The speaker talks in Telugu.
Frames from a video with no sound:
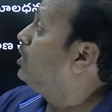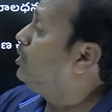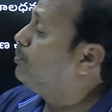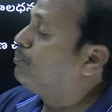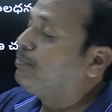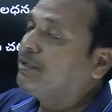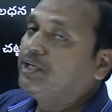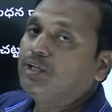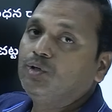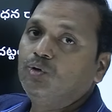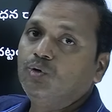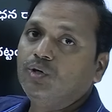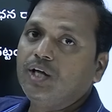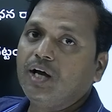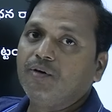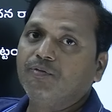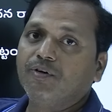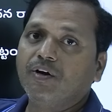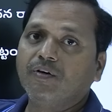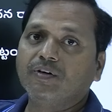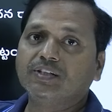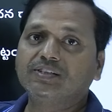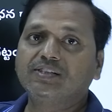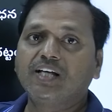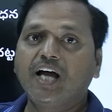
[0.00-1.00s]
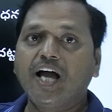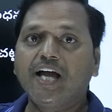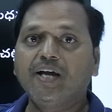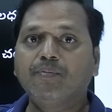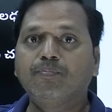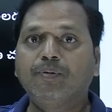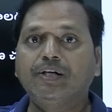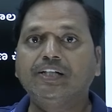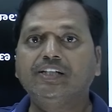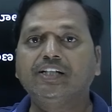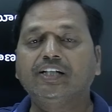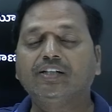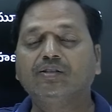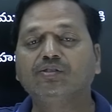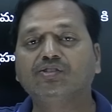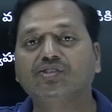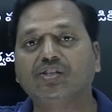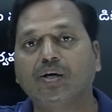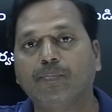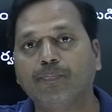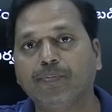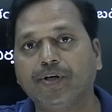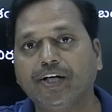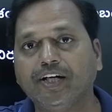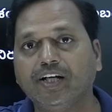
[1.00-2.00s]
ఇప్పటికి కూడా వ్యవసాయ బడ్జెట్ను
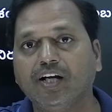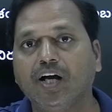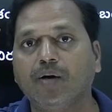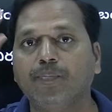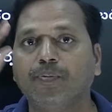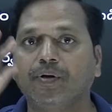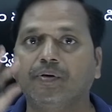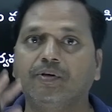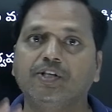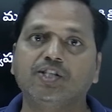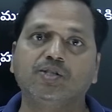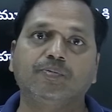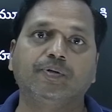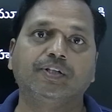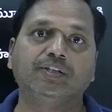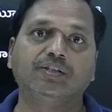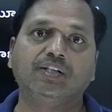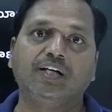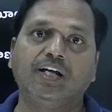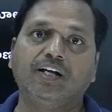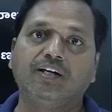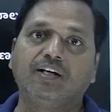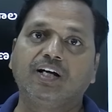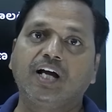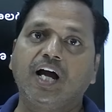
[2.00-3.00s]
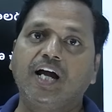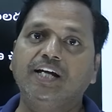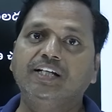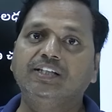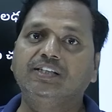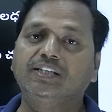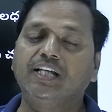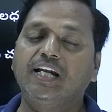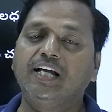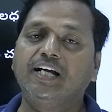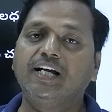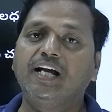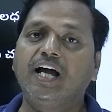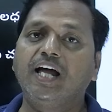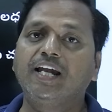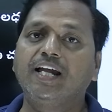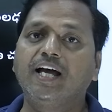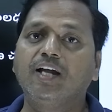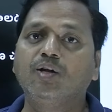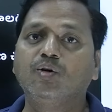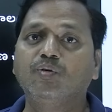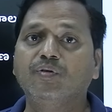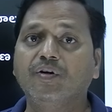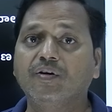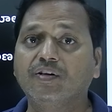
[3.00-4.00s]
సపరేట్గా ప్రవేశపెడుతున్నారు కానీ
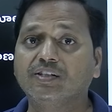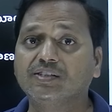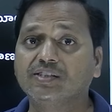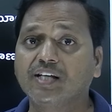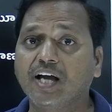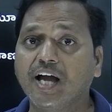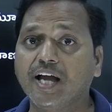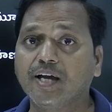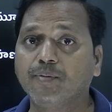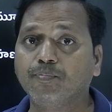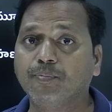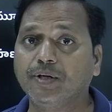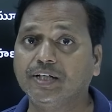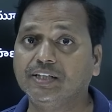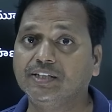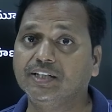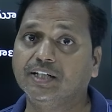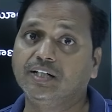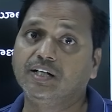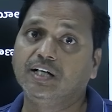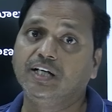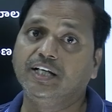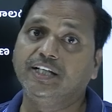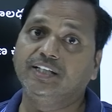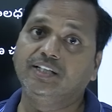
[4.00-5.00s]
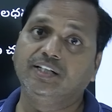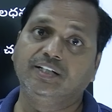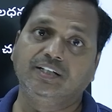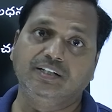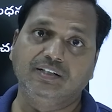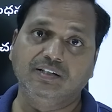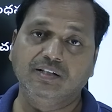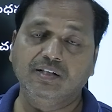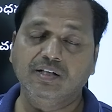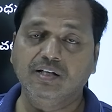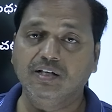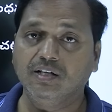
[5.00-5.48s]
తెలంగాణలో వ్యవసాయ బడ్జెట్ లేదండి